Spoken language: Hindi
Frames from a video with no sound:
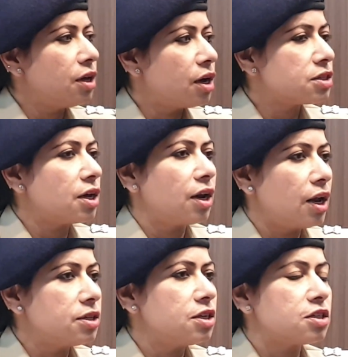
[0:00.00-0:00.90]
डी आरस के
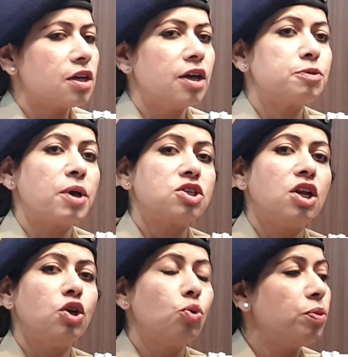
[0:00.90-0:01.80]
एनालिसिस किए
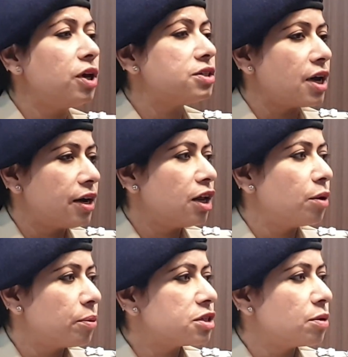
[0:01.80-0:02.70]
स्पेशली यूपी साइड के
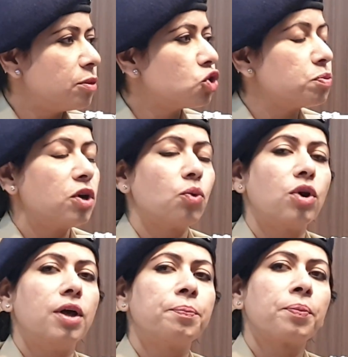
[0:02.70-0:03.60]
नंबर्स हमने उसमें
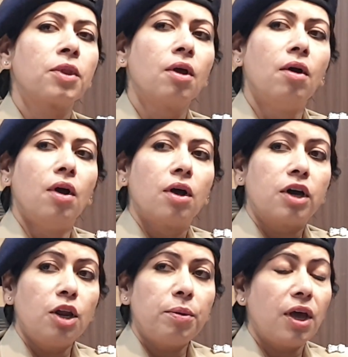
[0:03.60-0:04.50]
ढूंढे
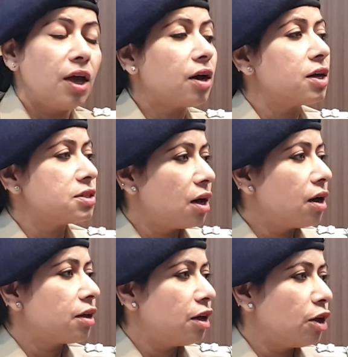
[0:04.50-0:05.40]
करीब एक
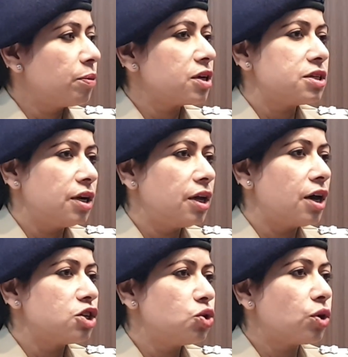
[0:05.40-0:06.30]
हज़ार के लगभग सी डी
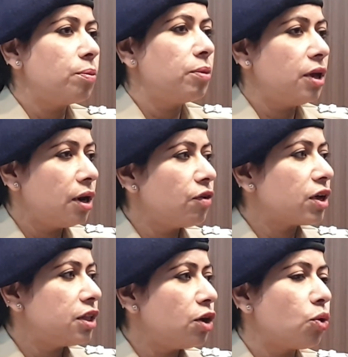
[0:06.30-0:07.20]
आर्स जो कि मेन
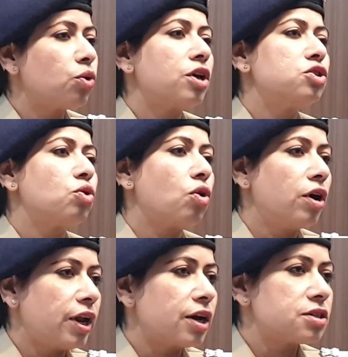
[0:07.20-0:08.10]
व्यक्ति और उनके जो
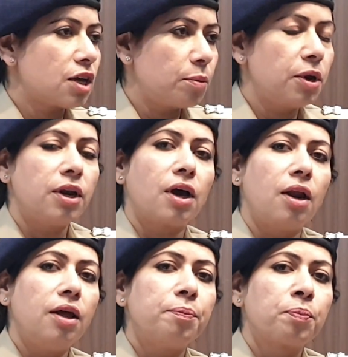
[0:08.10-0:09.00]
कॉन्टैक्ट्स के हमने
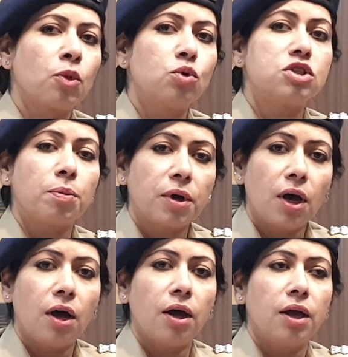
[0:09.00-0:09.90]
निकाले उन सब
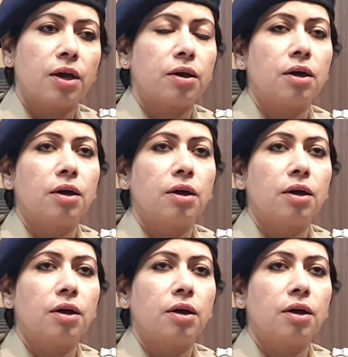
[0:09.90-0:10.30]
का एक